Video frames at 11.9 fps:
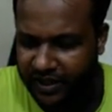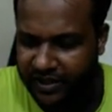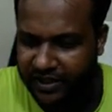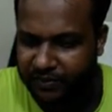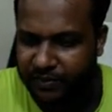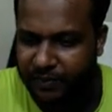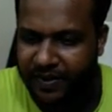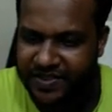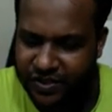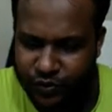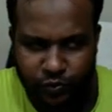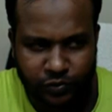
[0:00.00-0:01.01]
এটাকে আমি
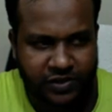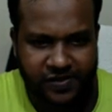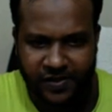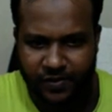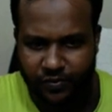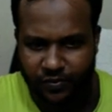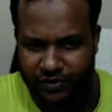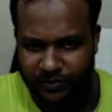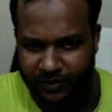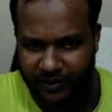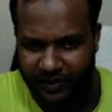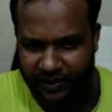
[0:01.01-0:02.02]
ম্যাজিক টুল দিয়ে সিলেক্ট
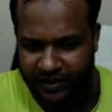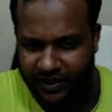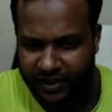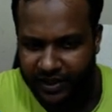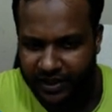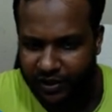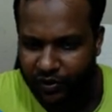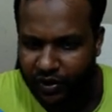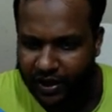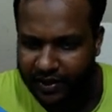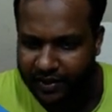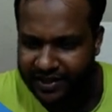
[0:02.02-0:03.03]
করতে পারি কারণ
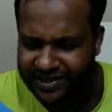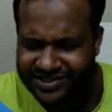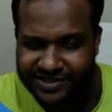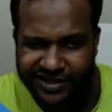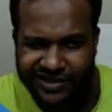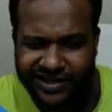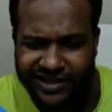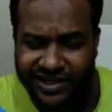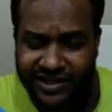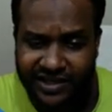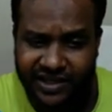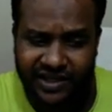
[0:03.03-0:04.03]
রাস্টার
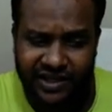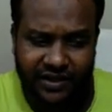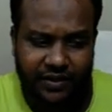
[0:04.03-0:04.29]
লেয়ারকে